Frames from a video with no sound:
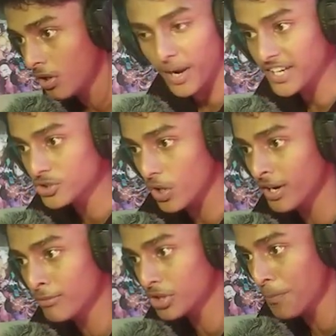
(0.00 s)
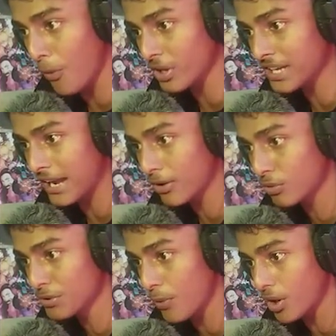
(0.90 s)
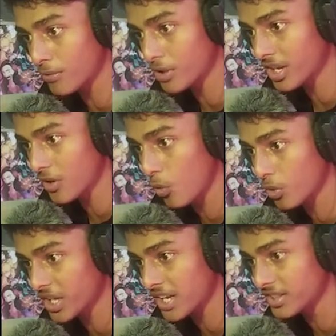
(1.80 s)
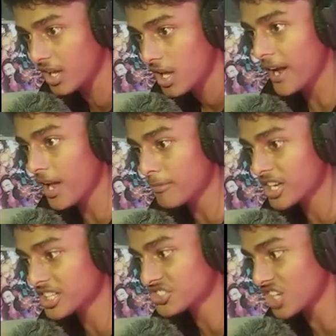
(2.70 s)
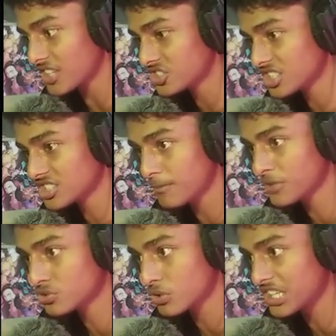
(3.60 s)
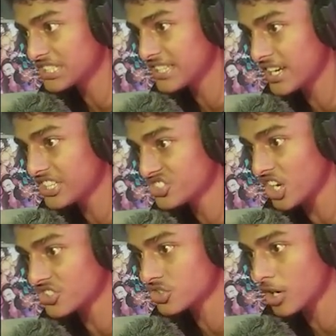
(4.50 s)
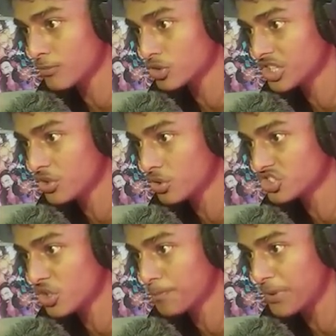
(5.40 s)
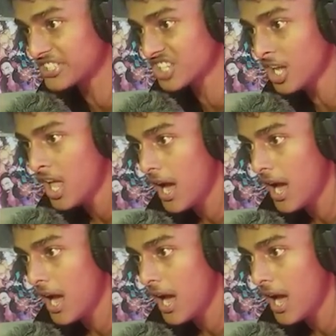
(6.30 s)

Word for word: বাকি জলের মধ্যে পরে খেলা করবি ফটাফটাকে ওট এখান দে ভাই আমরা একটা চার্জের সামনে চলে এসেছি আর এই চার্জটার মধ্যেই রয়েছে ওই পেস্টটা